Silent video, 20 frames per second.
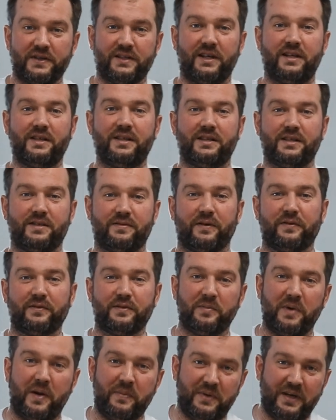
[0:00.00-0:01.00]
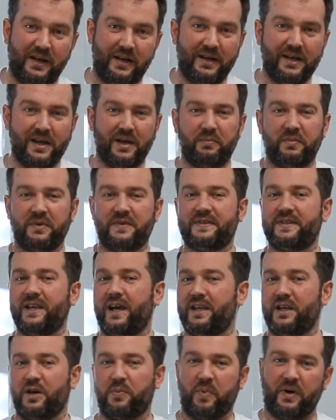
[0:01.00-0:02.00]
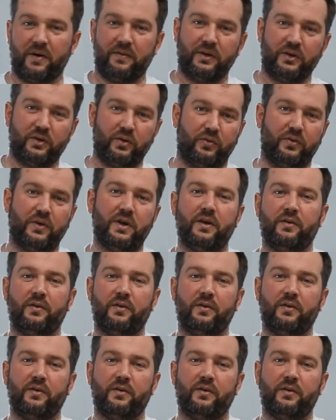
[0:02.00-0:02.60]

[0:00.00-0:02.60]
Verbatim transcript: садитесь в автомобиль без всяких проводов.